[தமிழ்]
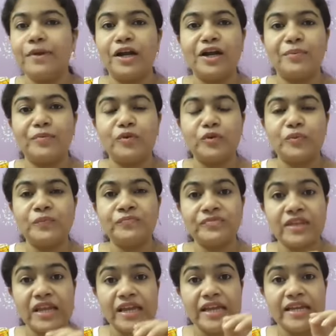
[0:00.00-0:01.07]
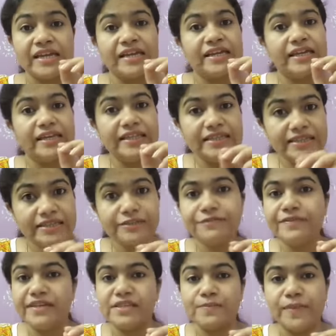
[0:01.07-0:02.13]
பார்க்க இந்த
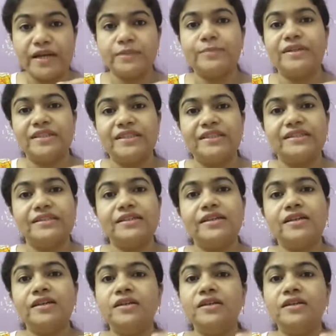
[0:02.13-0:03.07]
ஃபேஸ் பேக் பார்த்திங்கன்னா